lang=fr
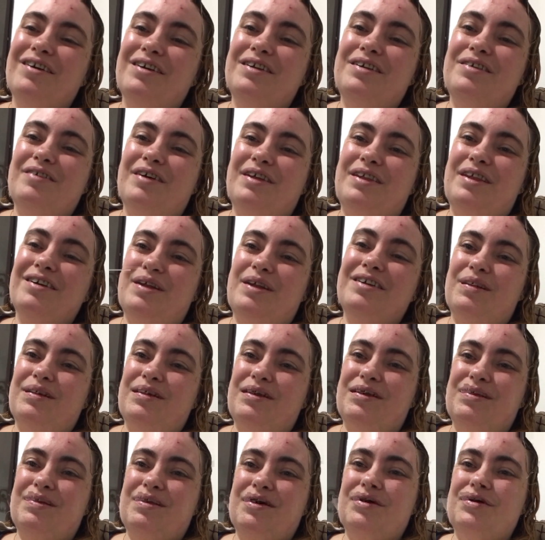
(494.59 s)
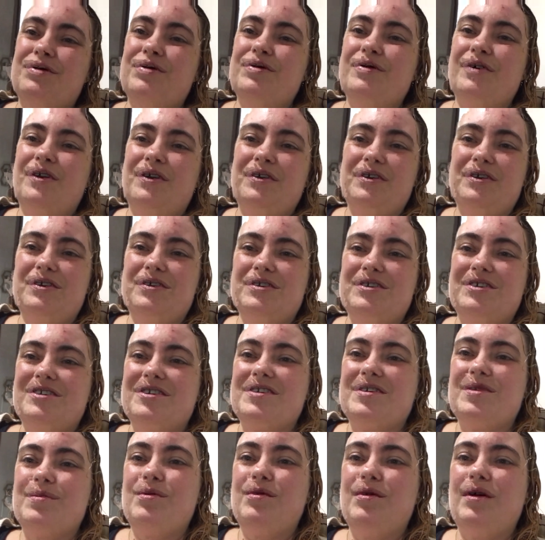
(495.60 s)
on y va tellement peu, peu, souvent que je
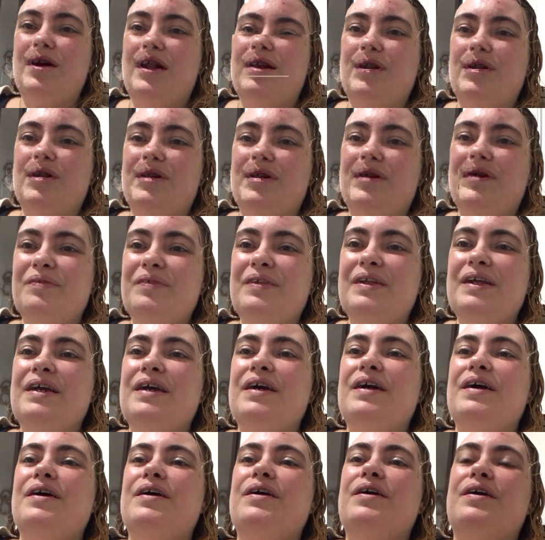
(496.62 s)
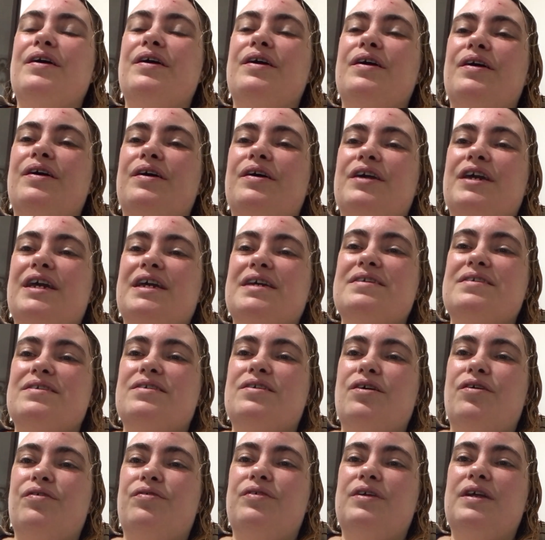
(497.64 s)
sais plus les noms.
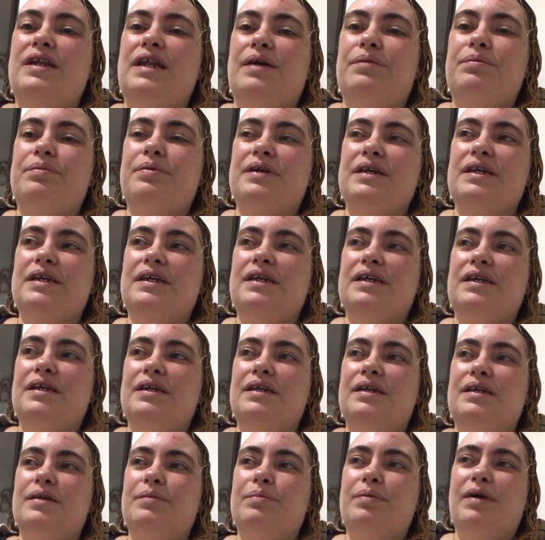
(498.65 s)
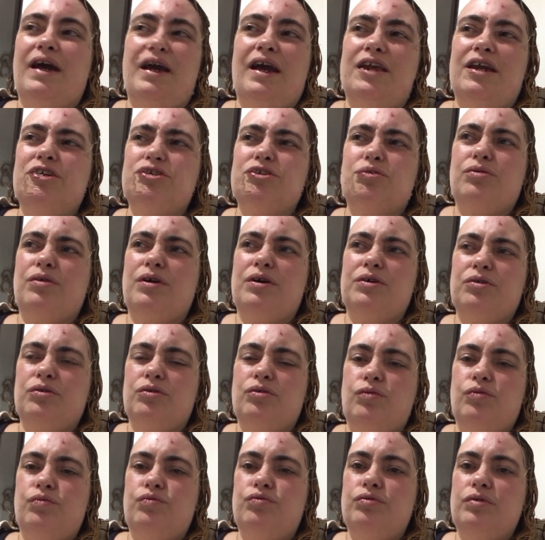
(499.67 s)
Christophe il a pris pareil, je crois un
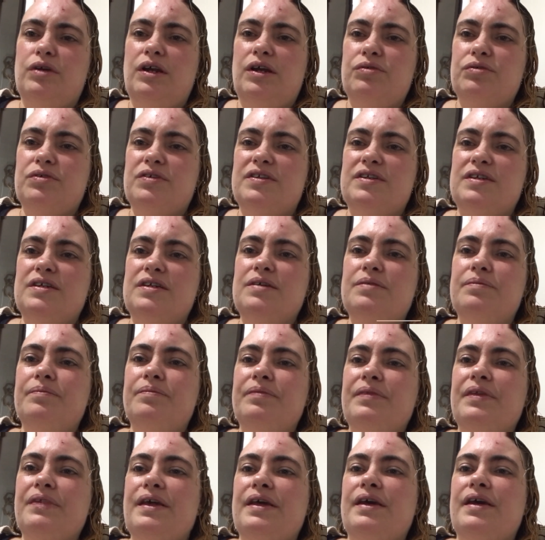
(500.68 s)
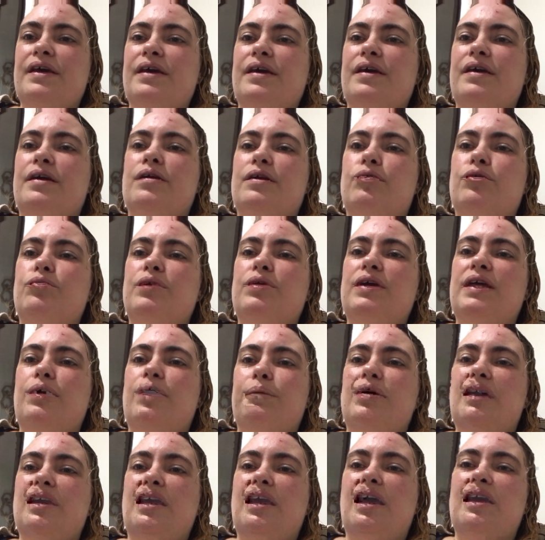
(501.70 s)
truc au poulet aussi. Louis
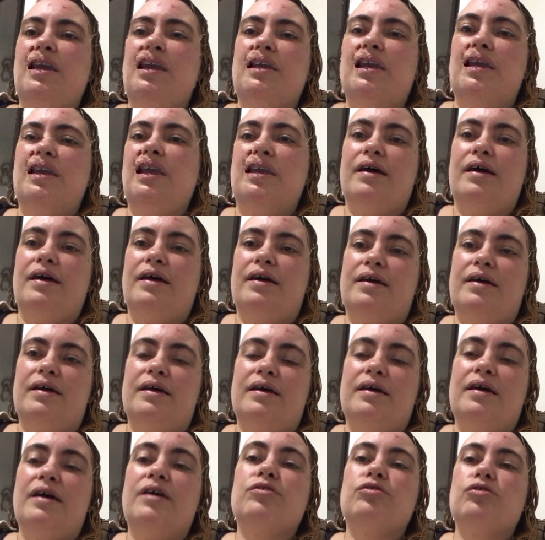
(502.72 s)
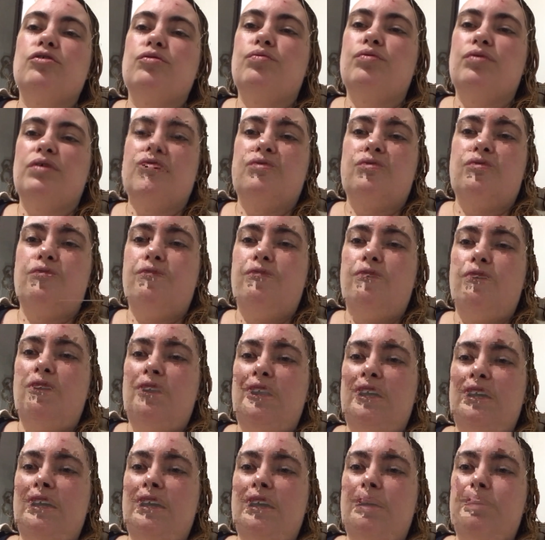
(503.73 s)
a pris un, truc pour les enfants,
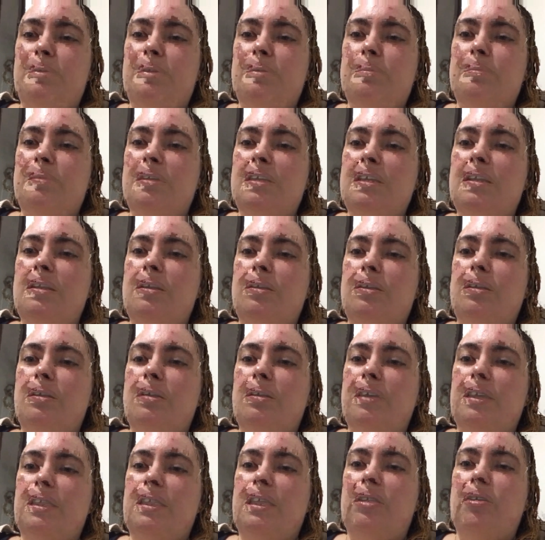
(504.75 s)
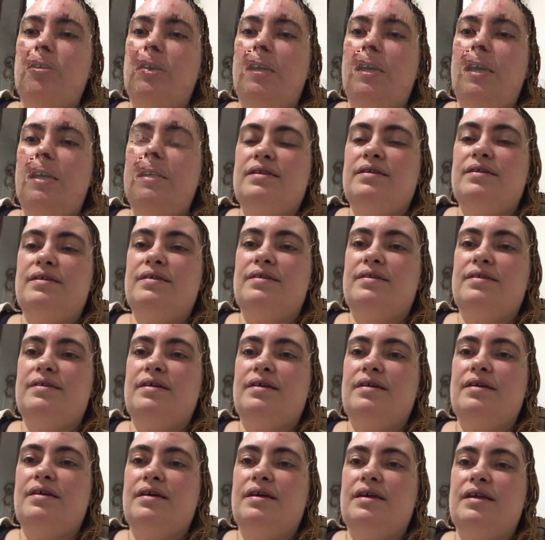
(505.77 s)
là, Happy Meal euh, avec des nuggets
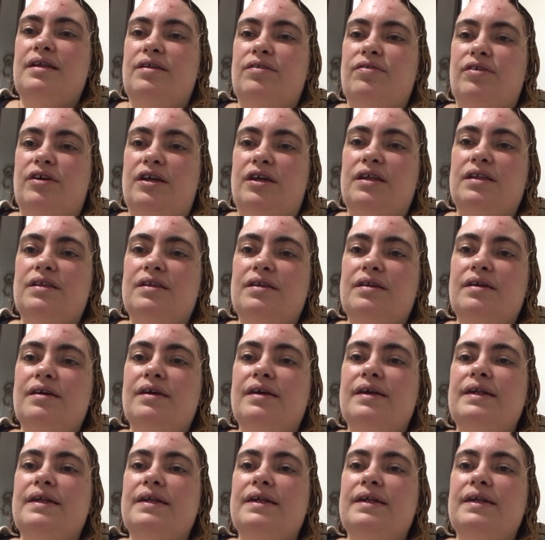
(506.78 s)
et des frites.